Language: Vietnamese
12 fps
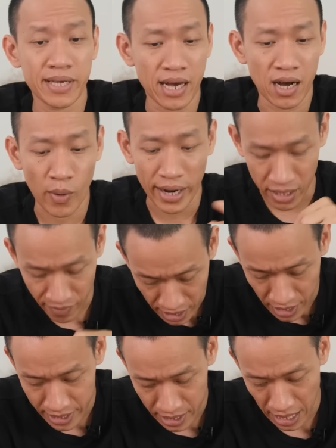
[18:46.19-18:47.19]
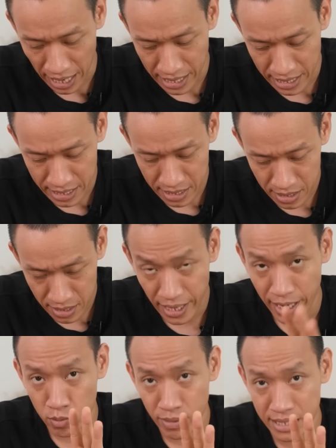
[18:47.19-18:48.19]
bây giờ quay trở về thời hiện tại, tất
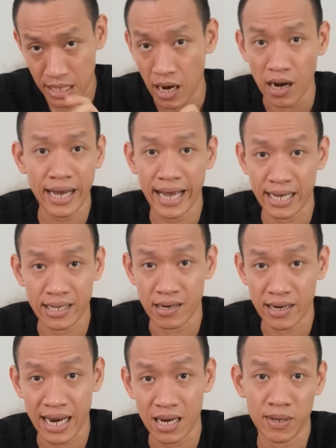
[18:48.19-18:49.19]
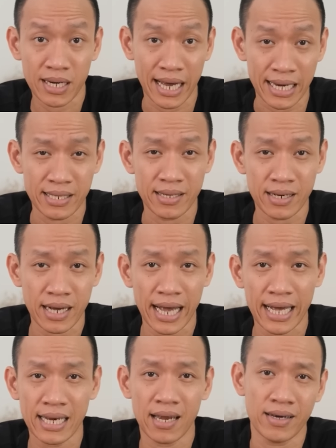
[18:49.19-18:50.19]
cả chúng ta sẽ ngỡ ngàng nhận ra là bên cạnh những
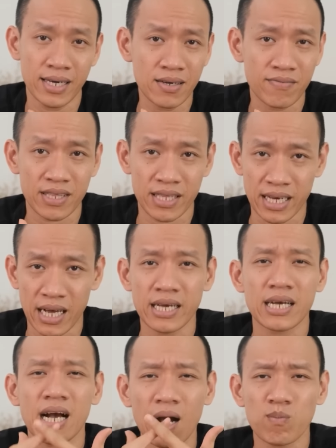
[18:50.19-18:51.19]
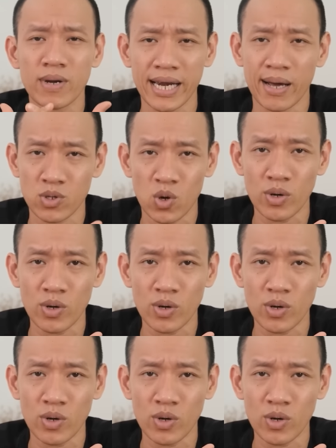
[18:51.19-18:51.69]
cái lợi ích và tiện nghi không thể nào